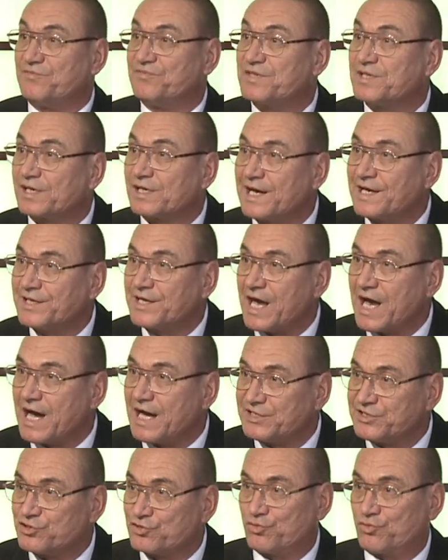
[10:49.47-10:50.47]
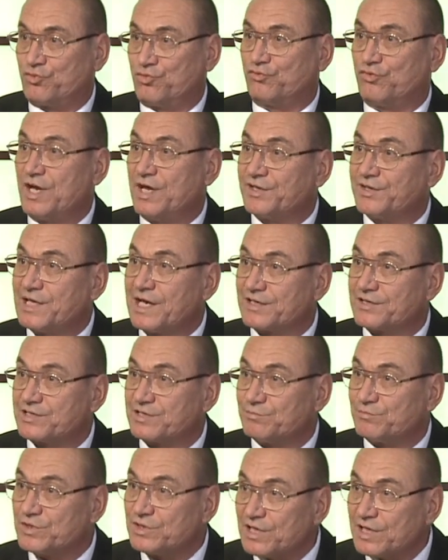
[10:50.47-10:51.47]
втирание очков
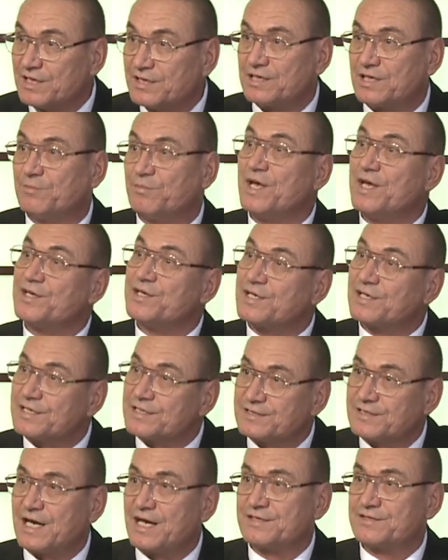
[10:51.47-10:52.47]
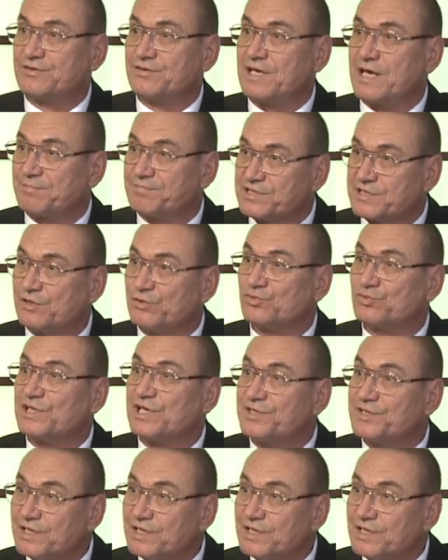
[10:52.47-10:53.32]
нашим детям и рассказывание абсолютно Хорошо.